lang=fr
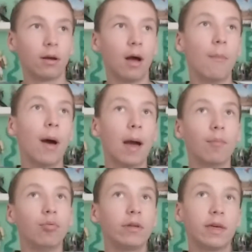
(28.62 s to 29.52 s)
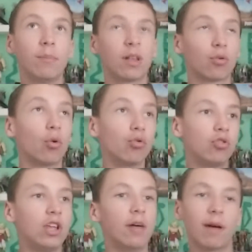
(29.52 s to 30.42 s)
un parapluie qui est pas trop
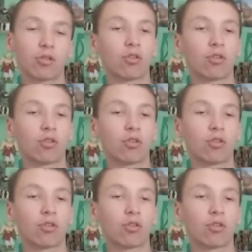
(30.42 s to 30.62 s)
utile à part